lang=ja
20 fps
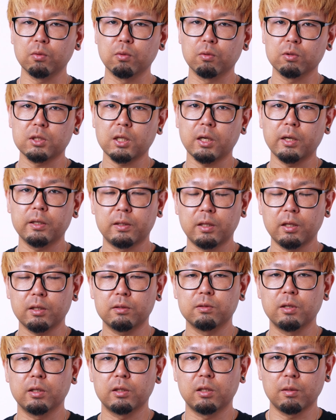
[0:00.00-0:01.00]
を抑えて
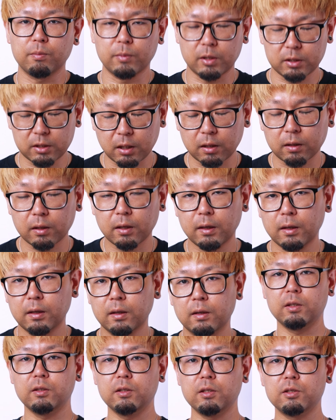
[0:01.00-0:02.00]
くれていましたね
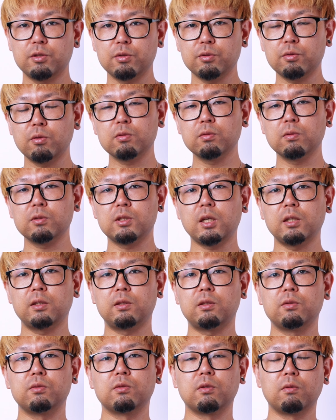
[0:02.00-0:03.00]
で収録の際っ
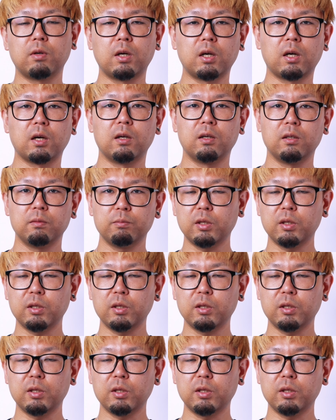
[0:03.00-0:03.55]
ていうのは、